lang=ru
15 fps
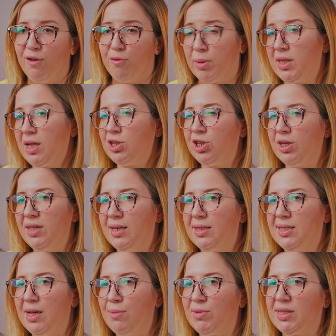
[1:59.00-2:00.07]

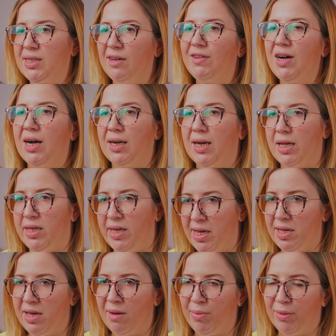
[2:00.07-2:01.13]
Продолжение темы
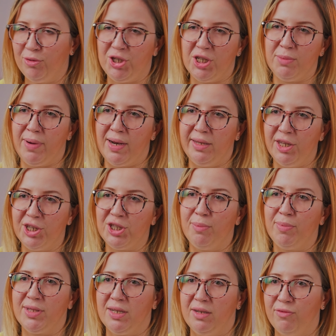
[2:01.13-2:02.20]
здравоохранения. Получить
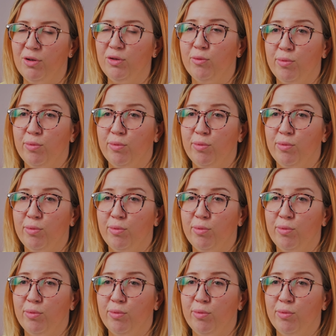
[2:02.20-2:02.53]
больничный по телефону